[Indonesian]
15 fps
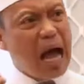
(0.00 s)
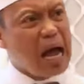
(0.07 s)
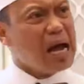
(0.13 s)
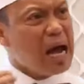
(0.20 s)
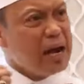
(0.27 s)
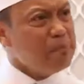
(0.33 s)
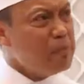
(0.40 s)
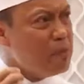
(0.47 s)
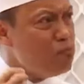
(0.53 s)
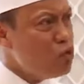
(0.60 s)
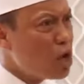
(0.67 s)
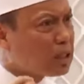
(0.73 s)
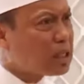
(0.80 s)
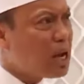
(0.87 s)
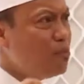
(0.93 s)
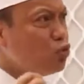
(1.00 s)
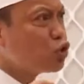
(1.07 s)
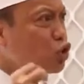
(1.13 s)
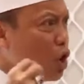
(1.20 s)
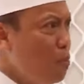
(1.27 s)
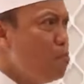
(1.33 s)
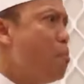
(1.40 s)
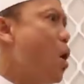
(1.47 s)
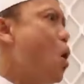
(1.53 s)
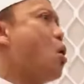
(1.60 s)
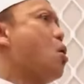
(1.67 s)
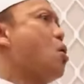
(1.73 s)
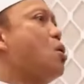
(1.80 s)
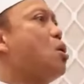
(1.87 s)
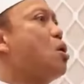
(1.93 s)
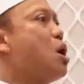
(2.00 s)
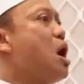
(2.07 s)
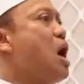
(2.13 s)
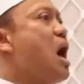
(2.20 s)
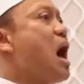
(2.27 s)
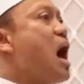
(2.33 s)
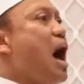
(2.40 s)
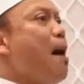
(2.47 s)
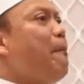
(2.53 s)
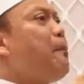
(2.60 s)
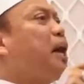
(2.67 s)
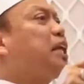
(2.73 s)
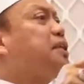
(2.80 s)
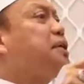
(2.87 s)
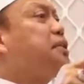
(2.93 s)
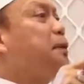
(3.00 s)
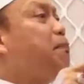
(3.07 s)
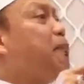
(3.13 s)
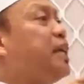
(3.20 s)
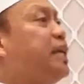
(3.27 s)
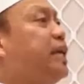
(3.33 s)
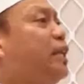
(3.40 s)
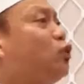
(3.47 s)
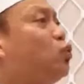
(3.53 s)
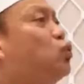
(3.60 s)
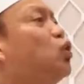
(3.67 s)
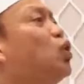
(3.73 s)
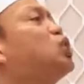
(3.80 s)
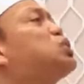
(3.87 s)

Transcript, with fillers: jangan membuat kamu sombong. Apa titipan itu?